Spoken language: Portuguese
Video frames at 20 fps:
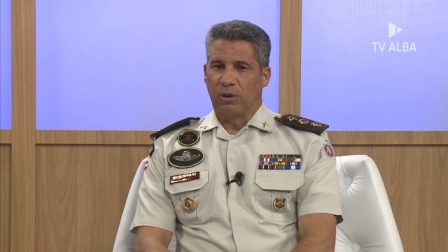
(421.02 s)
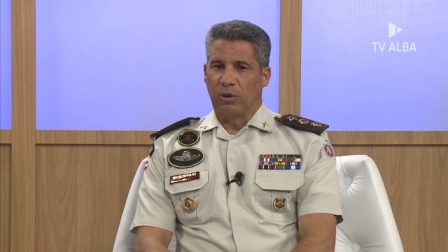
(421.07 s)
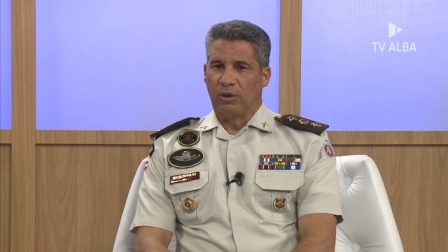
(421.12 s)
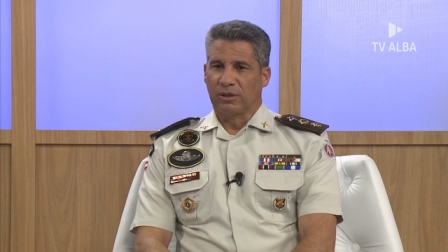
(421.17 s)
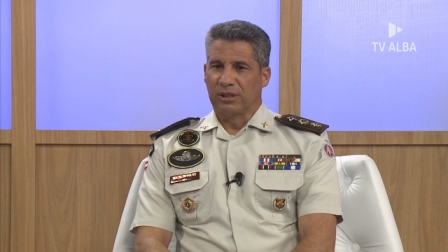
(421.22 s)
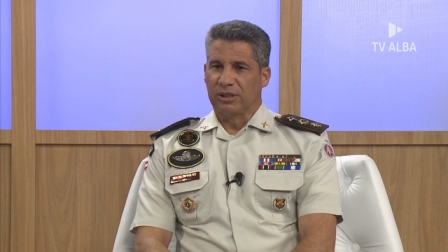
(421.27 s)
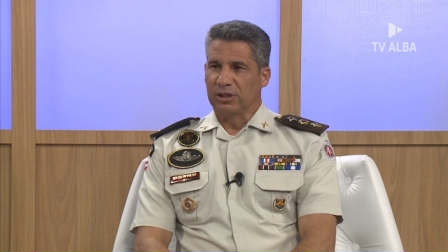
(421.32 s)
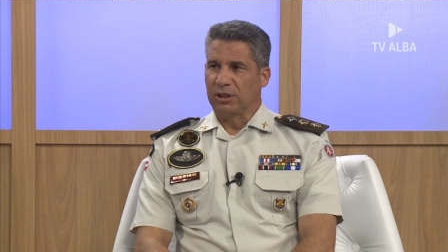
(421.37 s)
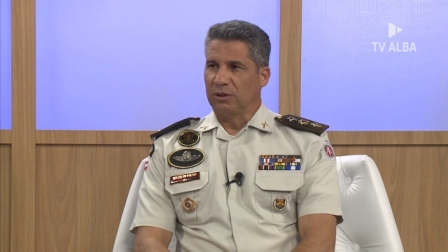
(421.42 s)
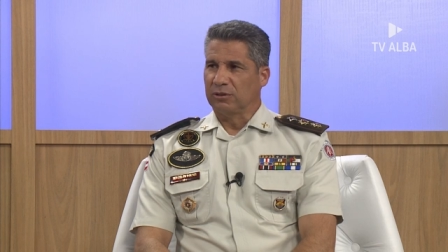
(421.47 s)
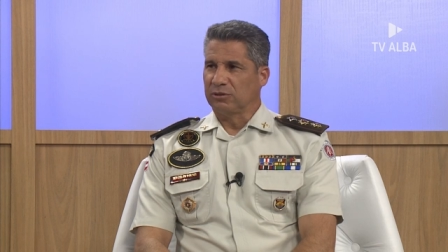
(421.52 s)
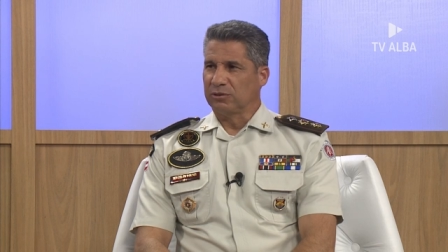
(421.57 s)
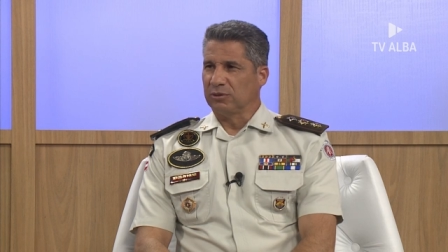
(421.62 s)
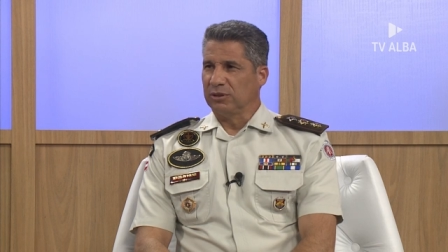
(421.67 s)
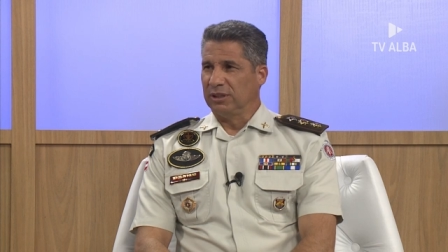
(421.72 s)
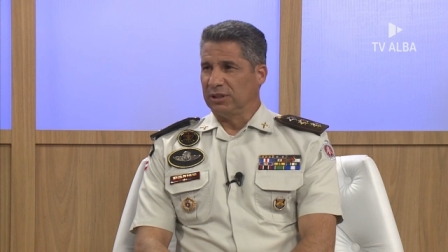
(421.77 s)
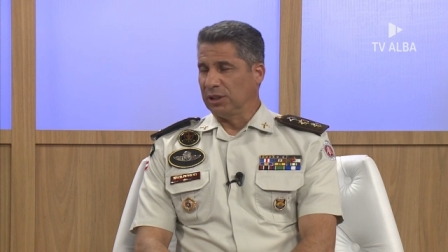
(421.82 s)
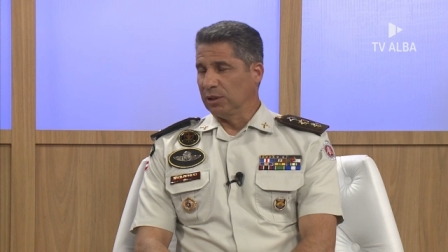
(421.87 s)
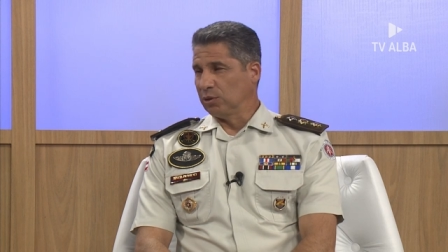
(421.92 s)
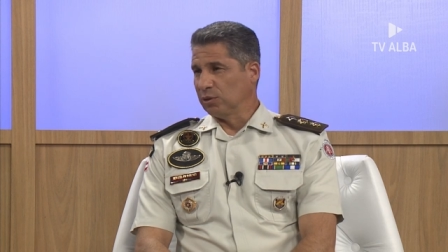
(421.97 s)
contra
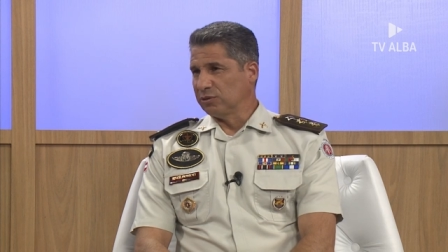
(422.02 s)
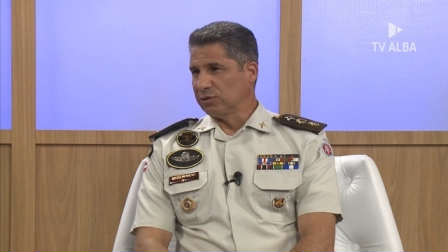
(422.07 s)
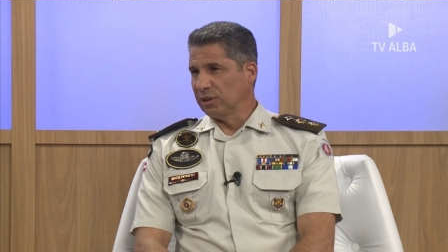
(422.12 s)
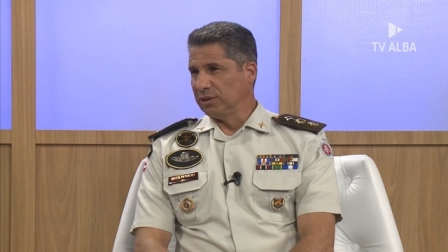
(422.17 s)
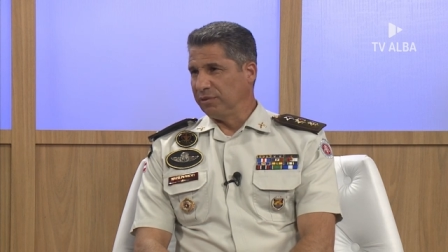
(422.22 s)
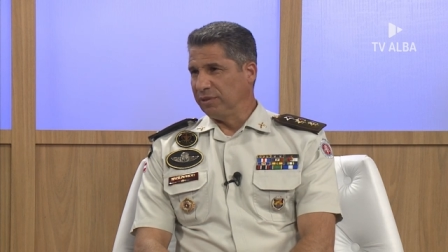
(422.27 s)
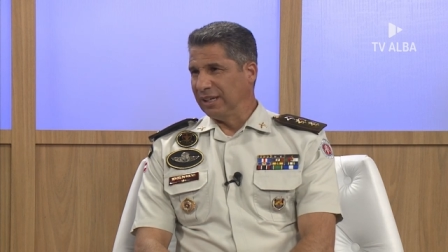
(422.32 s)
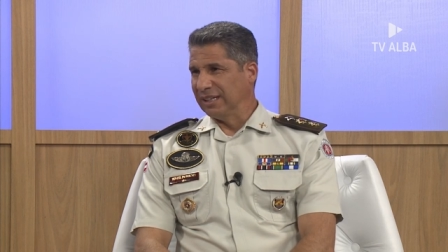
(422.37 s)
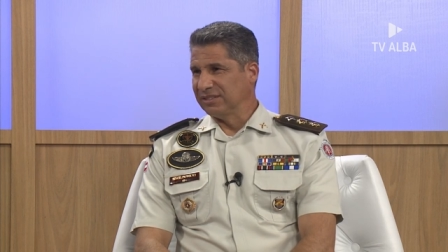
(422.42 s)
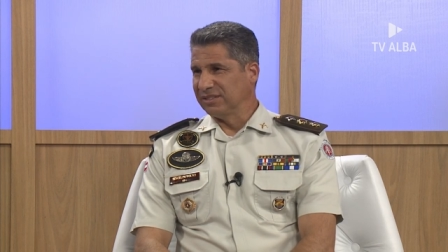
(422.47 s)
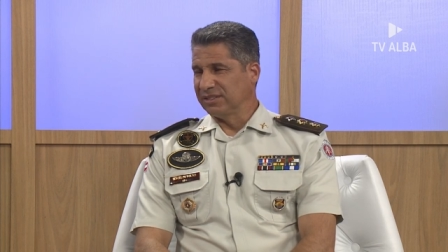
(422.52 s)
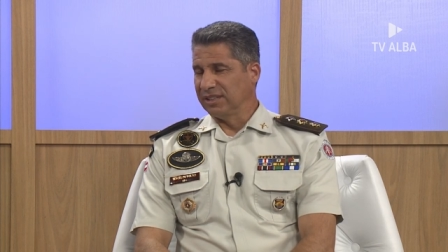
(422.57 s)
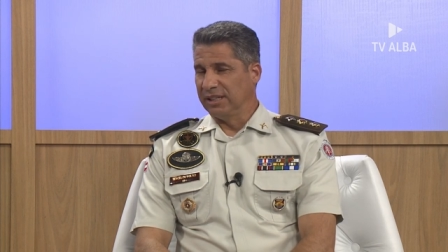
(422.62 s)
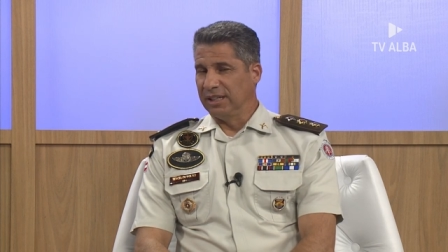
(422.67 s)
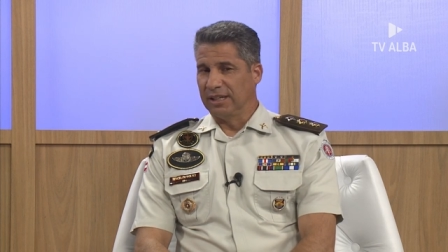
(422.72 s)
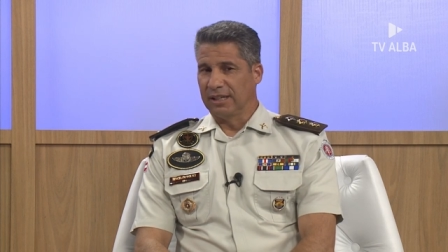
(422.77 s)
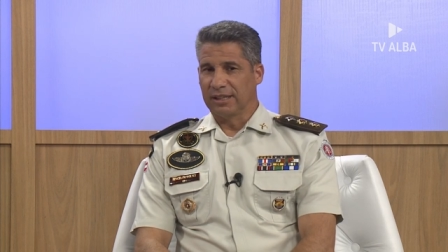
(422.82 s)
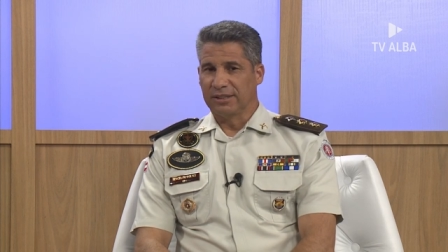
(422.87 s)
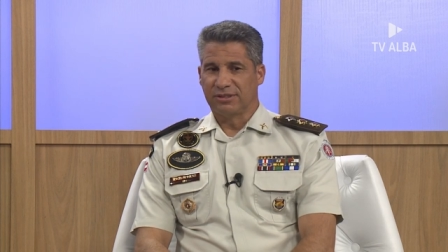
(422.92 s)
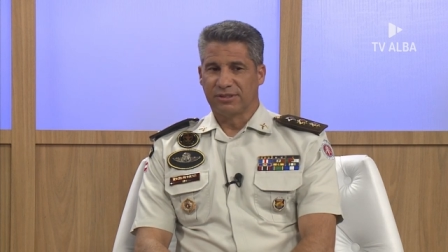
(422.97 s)
instituições
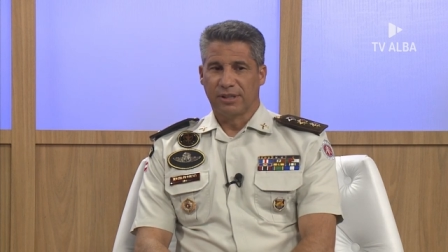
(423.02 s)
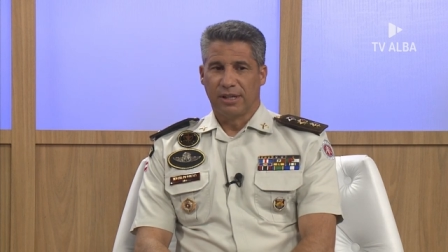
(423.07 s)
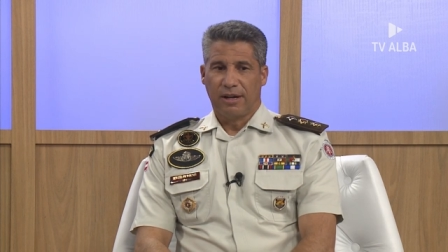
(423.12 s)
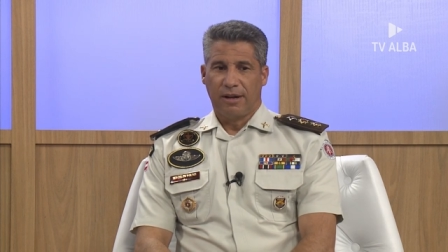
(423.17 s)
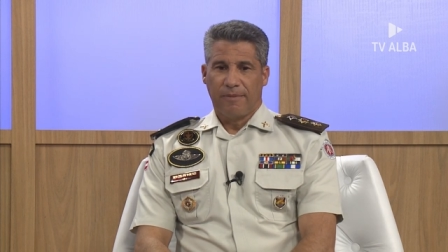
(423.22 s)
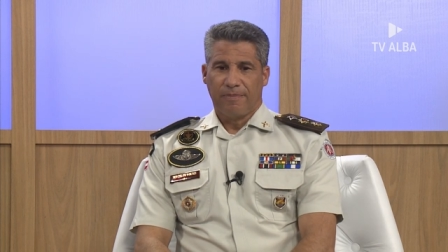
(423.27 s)
financeiras.